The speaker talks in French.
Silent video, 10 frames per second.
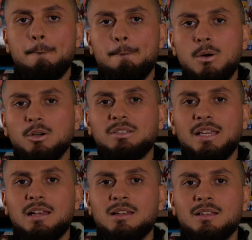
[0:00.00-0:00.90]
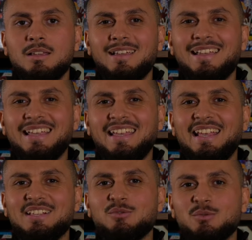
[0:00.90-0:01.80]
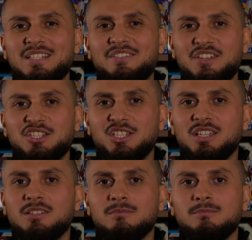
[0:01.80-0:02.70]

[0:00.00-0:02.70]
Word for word: Bordel, qu'est-ce qu'on s'est fait chier